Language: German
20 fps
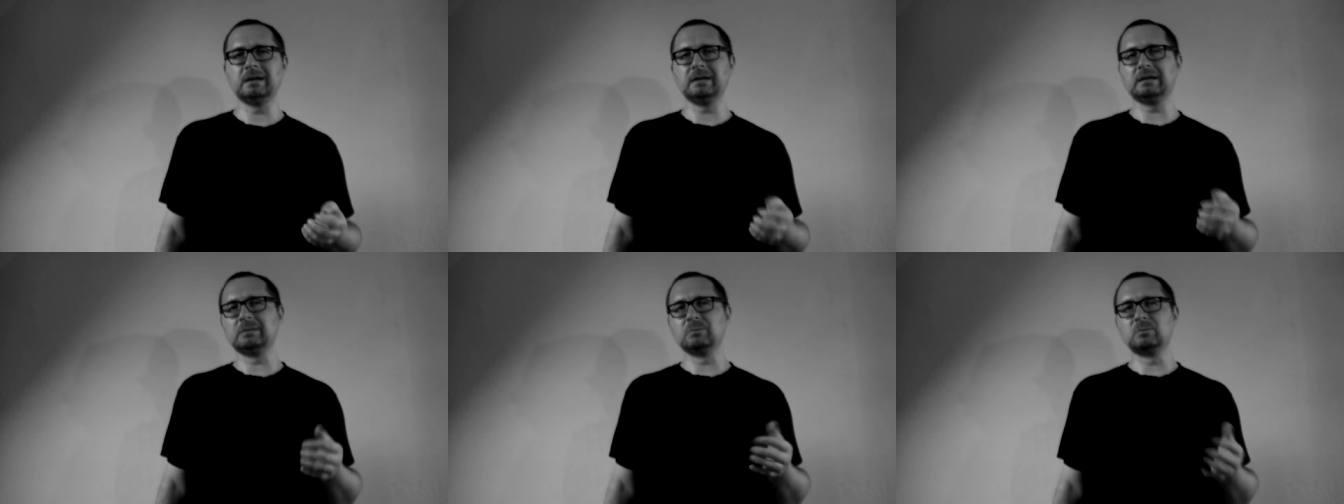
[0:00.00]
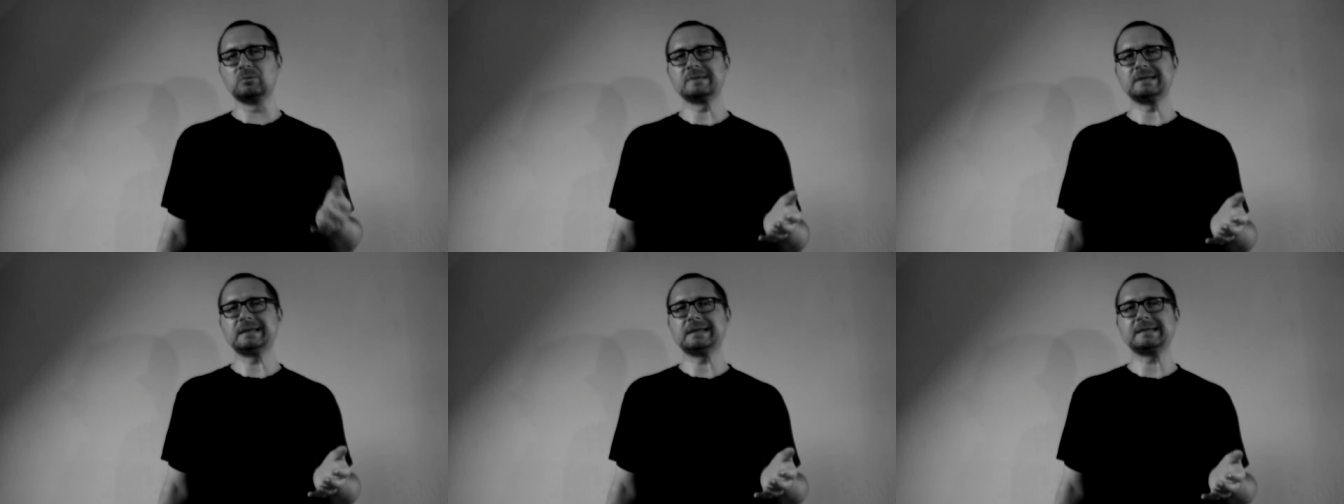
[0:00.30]
Die
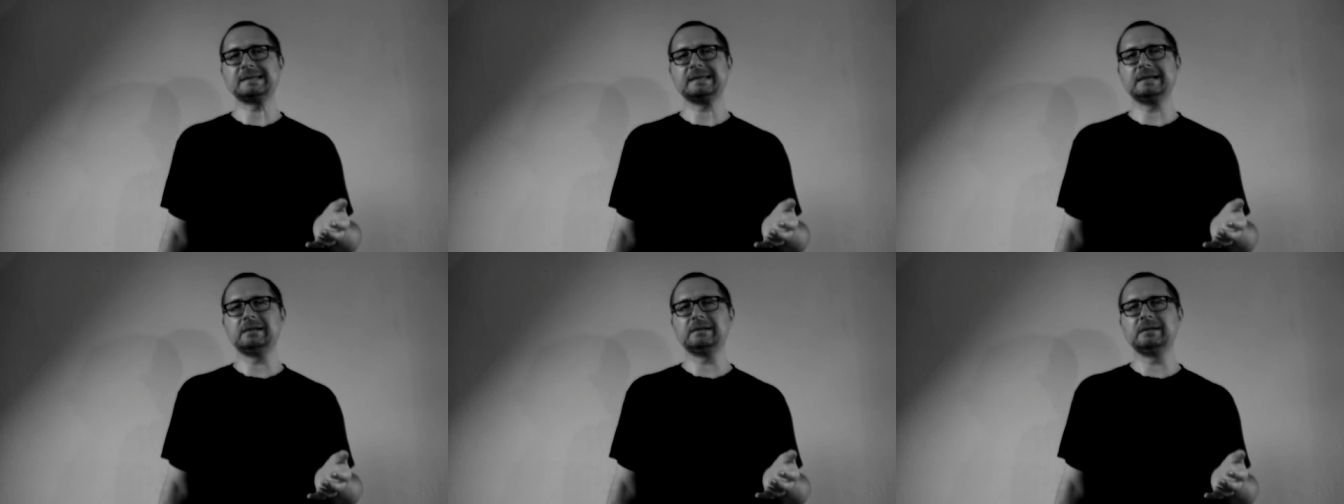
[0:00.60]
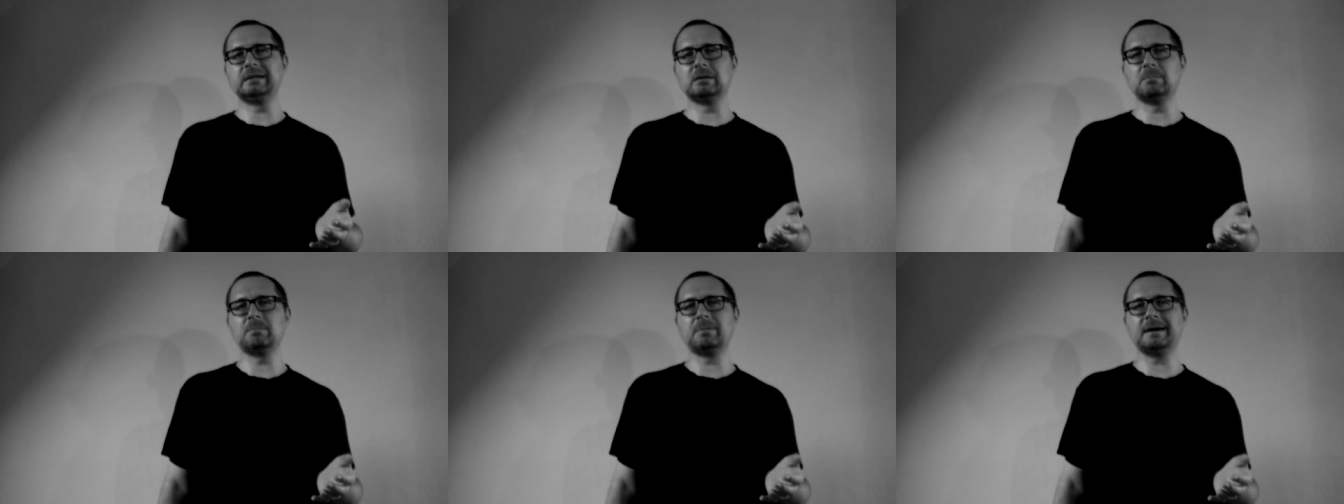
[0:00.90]
Musik zählt
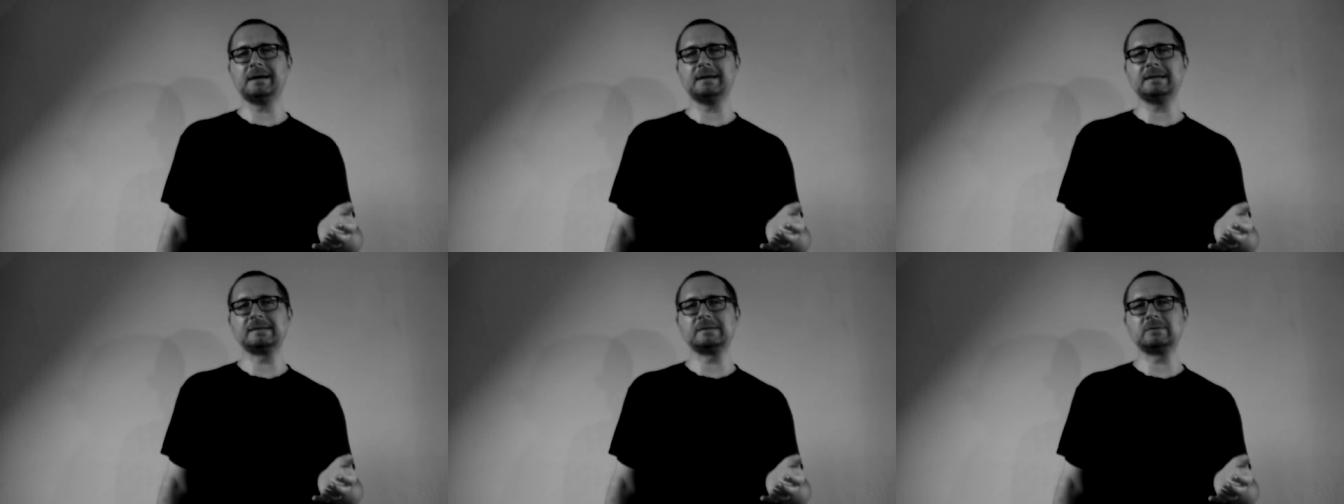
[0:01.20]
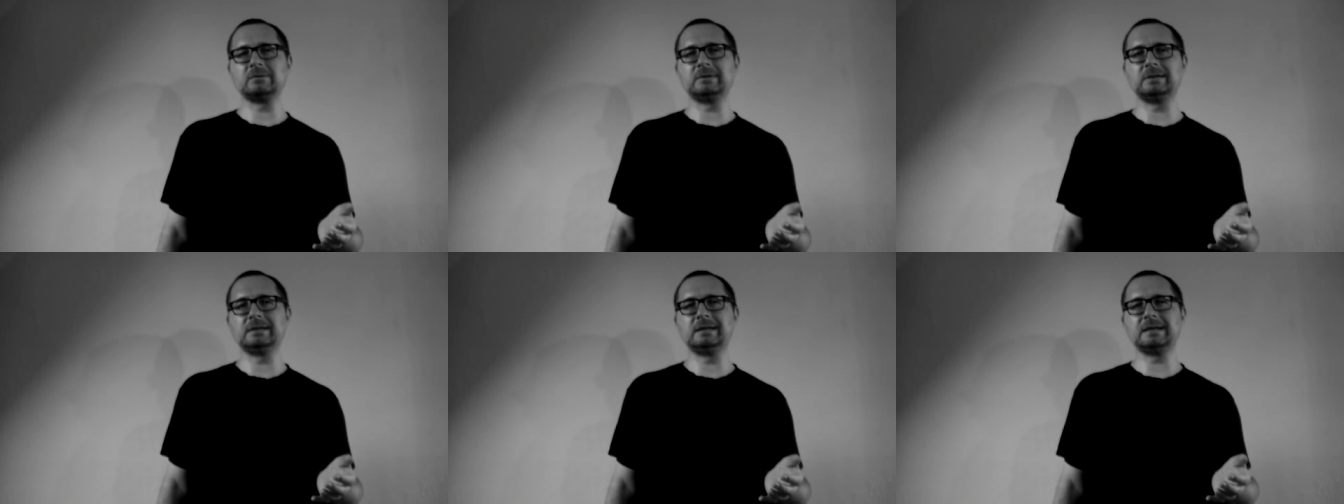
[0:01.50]
hierbei
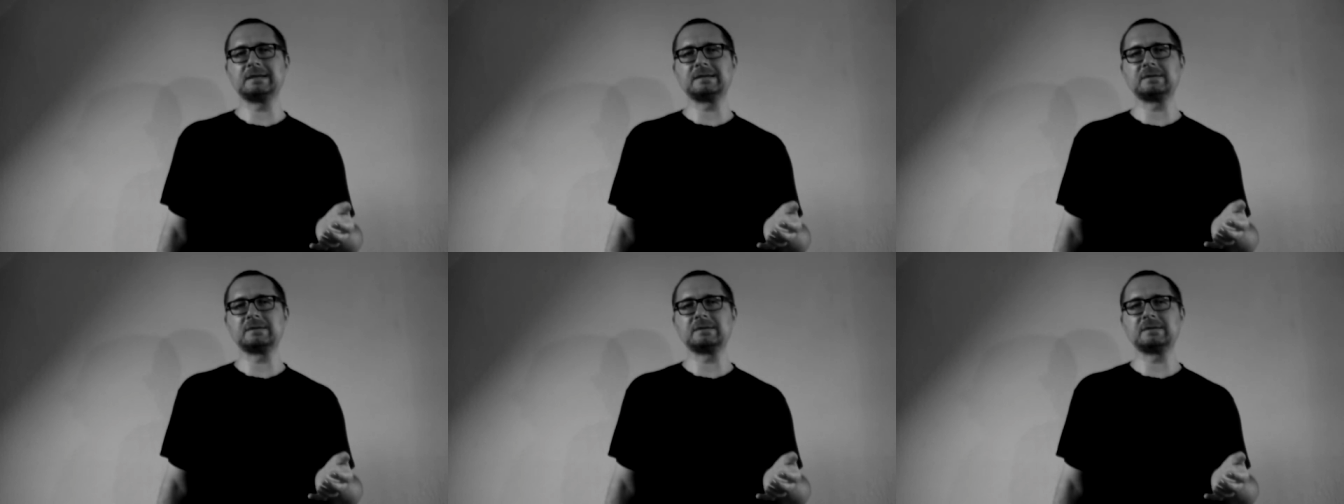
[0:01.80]
zu der